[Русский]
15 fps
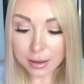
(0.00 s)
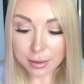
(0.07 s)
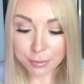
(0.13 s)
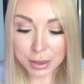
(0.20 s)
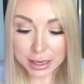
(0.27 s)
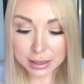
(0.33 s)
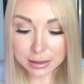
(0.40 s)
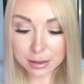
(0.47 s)

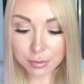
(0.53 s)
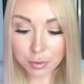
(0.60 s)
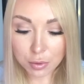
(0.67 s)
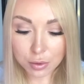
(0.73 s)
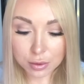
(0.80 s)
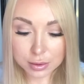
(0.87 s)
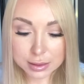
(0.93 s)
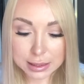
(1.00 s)

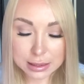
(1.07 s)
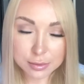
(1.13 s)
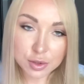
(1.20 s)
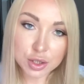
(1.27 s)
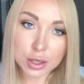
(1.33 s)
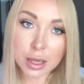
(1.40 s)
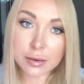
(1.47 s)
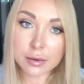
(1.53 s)
Поэтому с этим
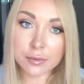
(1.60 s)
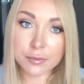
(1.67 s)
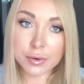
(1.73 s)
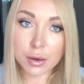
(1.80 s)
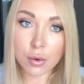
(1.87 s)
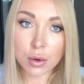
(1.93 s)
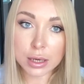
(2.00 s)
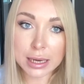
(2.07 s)
человеком
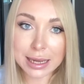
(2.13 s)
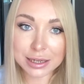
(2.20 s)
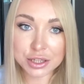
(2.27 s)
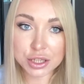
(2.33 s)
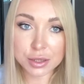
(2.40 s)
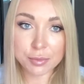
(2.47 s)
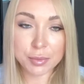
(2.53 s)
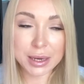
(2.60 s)
вы
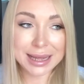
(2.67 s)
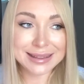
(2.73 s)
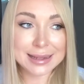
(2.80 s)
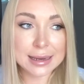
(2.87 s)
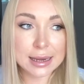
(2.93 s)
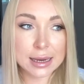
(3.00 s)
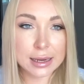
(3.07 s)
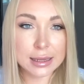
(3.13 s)
легче
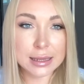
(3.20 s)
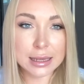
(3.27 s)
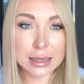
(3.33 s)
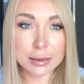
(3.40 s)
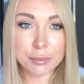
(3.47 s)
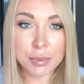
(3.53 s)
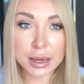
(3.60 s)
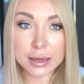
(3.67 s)
преодолели
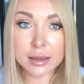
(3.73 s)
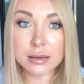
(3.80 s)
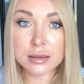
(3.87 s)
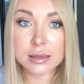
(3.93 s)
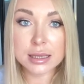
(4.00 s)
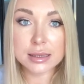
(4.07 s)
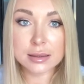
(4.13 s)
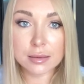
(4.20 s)
некий барьер
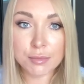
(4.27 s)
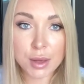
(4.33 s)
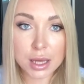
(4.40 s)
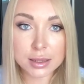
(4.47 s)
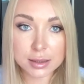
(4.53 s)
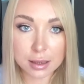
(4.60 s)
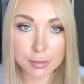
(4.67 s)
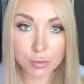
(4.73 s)
для себя
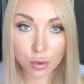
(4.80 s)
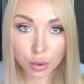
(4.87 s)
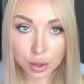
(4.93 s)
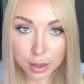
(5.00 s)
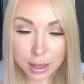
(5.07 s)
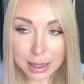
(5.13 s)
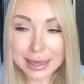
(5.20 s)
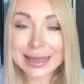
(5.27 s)

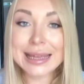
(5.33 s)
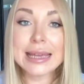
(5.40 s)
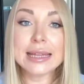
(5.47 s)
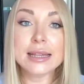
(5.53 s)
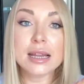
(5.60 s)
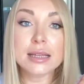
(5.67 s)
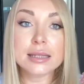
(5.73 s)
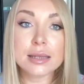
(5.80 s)
самой и
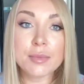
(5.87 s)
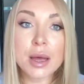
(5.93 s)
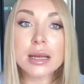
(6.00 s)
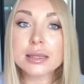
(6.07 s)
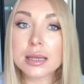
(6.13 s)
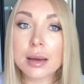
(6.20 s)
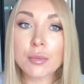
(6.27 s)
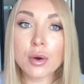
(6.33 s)
для себя
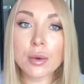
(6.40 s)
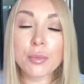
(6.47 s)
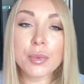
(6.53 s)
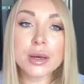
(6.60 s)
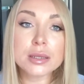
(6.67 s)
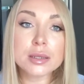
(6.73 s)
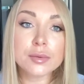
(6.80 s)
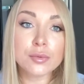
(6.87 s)
самой
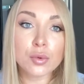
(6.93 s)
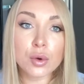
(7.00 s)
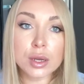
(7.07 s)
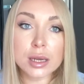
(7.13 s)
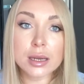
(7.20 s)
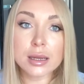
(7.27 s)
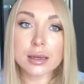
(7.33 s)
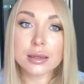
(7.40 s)

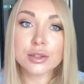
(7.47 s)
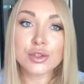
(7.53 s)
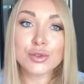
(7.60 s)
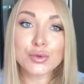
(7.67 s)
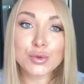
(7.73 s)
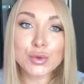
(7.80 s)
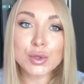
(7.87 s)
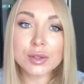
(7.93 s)
позволили
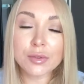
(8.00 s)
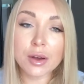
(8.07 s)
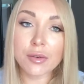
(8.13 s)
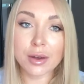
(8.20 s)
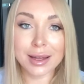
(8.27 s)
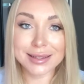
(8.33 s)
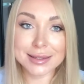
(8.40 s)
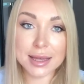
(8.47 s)

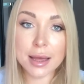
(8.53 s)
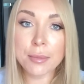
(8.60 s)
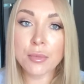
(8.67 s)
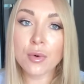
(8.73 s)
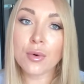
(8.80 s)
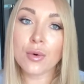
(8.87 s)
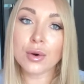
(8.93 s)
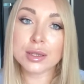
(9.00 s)
чувствовать
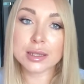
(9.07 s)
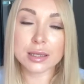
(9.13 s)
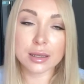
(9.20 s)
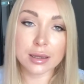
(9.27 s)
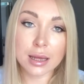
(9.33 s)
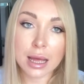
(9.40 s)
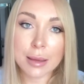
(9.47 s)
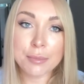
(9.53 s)

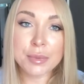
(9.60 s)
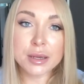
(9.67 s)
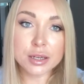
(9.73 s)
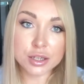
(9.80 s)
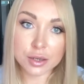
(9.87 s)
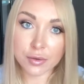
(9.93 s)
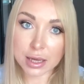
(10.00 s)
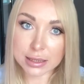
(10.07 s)
эмоции,
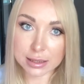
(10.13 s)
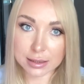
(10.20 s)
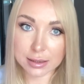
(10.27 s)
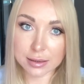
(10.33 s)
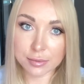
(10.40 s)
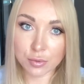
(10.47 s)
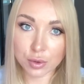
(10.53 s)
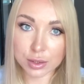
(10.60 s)
переживать
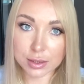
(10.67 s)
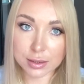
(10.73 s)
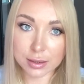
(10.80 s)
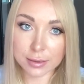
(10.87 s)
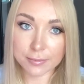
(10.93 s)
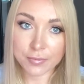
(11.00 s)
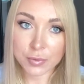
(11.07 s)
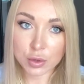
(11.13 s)
эти эмоции.
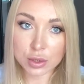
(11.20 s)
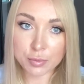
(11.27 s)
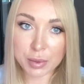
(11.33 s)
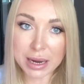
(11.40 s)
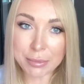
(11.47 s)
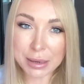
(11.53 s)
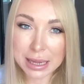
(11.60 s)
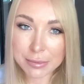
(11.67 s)
То есть
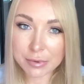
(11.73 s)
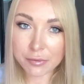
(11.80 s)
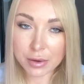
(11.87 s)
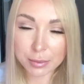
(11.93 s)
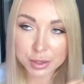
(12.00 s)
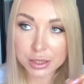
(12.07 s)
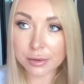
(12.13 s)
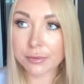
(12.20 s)
проблема
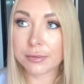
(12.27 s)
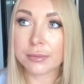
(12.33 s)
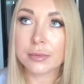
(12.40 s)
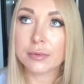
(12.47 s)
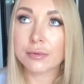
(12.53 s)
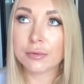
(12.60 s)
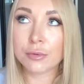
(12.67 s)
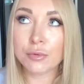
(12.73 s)
вообще у